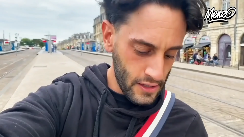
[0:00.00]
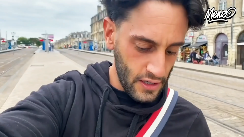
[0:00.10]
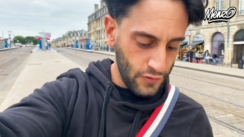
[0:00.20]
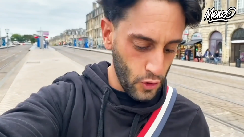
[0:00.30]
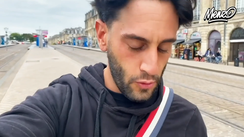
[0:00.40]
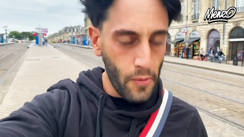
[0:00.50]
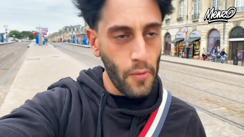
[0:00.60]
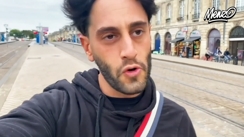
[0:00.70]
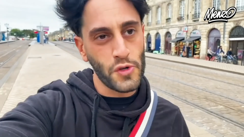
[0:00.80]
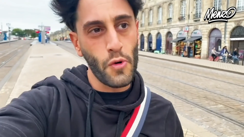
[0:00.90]
Sauf qu'au moment
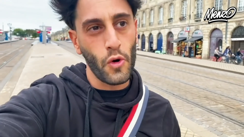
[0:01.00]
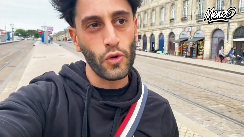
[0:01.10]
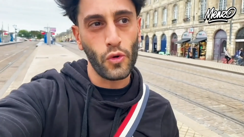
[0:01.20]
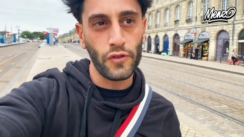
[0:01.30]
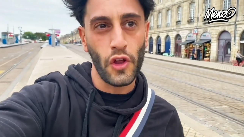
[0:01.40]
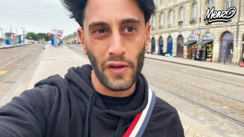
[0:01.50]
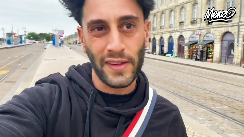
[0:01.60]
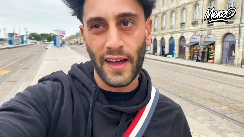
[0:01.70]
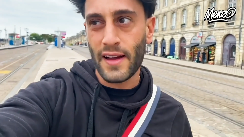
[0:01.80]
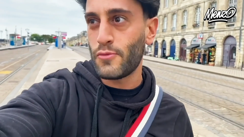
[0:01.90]
où je me retrouve dans le
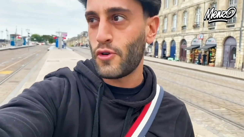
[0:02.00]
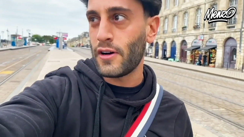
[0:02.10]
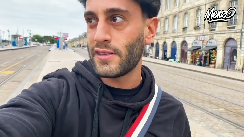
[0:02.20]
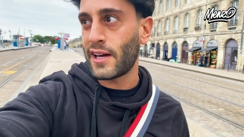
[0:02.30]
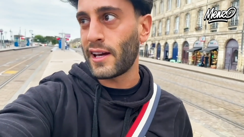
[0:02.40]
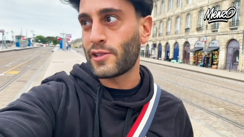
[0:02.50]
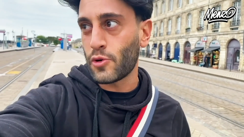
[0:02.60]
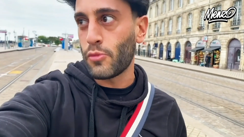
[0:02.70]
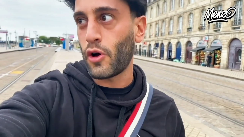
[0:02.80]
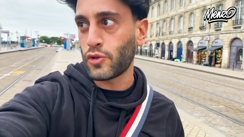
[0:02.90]
train, moi, direction
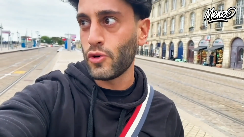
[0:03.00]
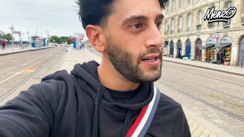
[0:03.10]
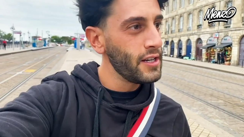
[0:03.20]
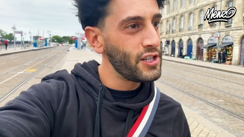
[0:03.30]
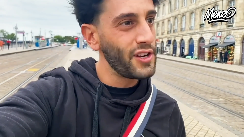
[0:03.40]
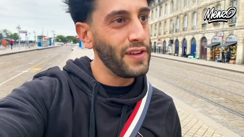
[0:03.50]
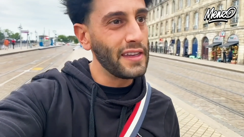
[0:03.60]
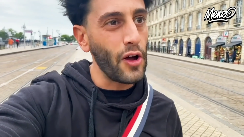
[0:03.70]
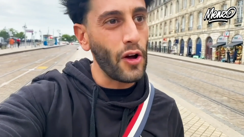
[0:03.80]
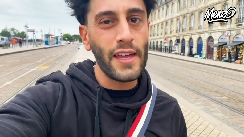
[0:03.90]
Bordeaux, j'ai
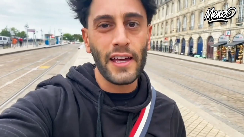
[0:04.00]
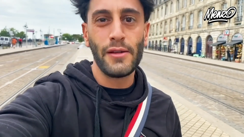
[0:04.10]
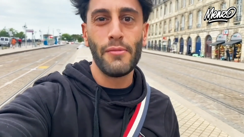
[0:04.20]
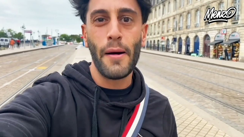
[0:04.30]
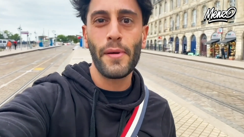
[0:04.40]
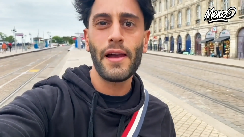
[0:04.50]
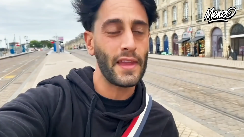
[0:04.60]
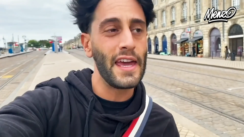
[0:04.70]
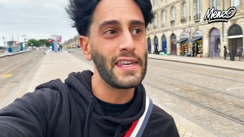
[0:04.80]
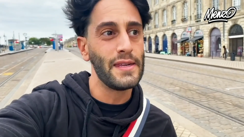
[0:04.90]
Victoria qui m'appelle
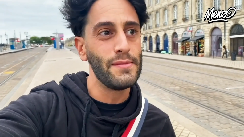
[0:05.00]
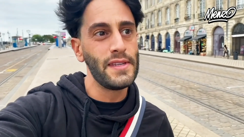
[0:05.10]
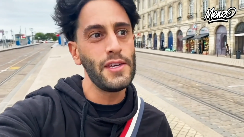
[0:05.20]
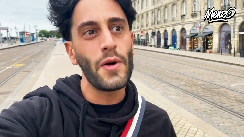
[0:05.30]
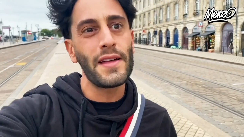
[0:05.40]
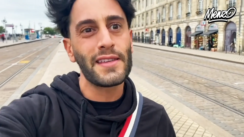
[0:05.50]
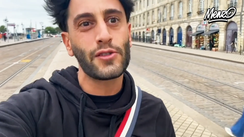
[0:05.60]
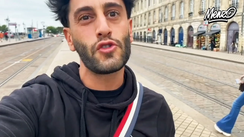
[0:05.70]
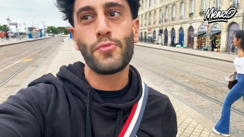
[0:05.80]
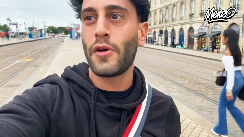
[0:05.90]
et qui me dit « Johan, est-ce
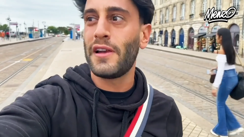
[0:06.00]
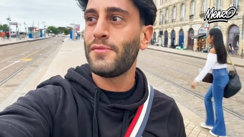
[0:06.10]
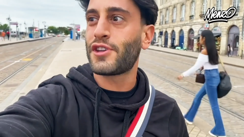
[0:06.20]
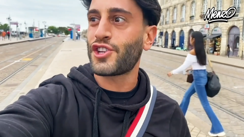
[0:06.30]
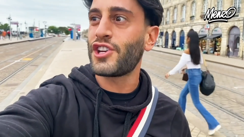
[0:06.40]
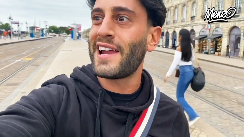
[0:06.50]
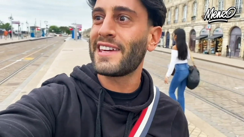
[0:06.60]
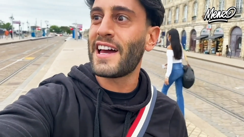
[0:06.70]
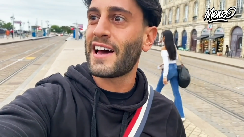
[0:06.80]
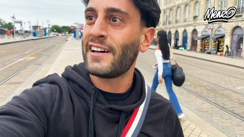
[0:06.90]
que tu peux aller me chercher à la
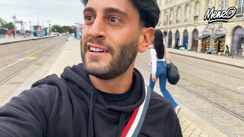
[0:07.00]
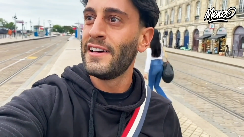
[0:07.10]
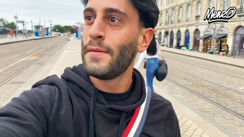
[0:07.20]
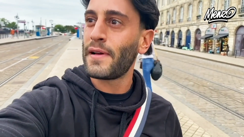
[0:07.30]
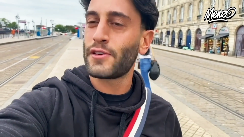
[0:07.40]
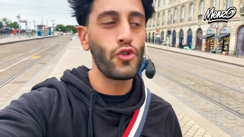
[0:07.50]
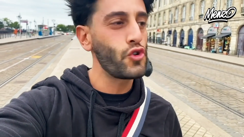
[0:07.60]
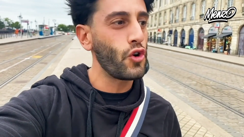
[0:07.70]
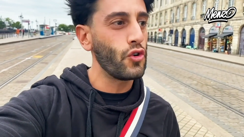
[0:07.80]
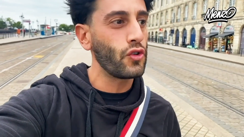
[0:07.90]
gare ?» parce que je
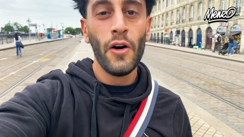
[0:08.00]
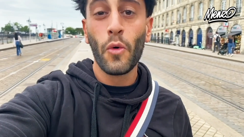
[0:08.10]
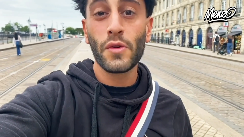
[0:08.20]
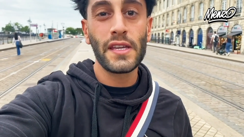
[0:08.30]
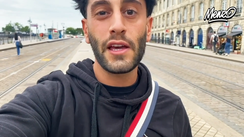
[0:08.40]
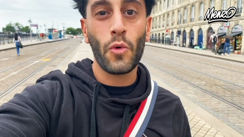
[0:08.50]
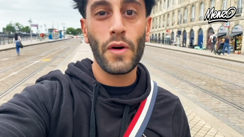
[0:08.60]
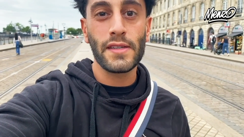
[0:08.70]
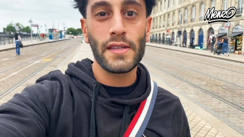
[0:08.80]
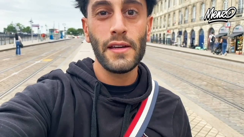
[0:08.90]
rentre. On s'est
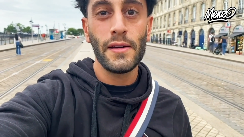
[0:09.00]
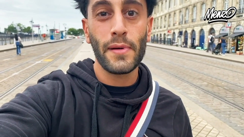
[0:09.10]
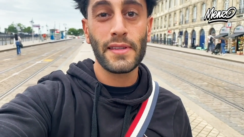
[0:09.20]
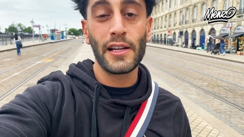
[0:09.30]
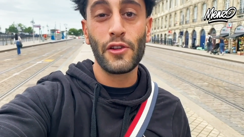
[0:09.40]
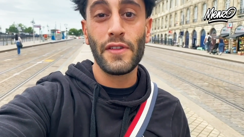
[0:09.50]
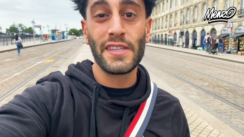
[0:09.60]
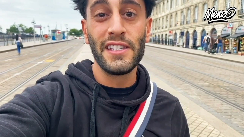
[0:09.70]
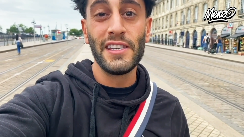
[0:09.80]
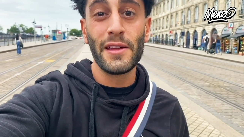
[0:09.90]
croisés parce qu'elle devait
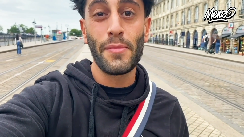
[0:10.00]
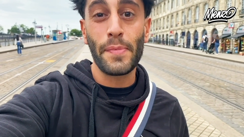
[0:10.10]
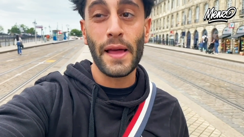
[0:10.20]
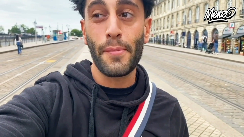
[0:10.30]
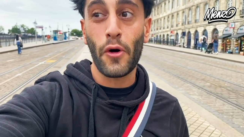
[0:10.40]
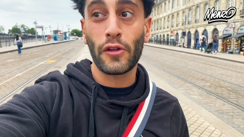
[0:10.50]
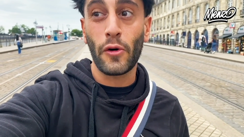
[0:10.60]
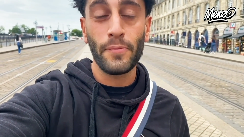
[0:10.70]
signer des papiers importants.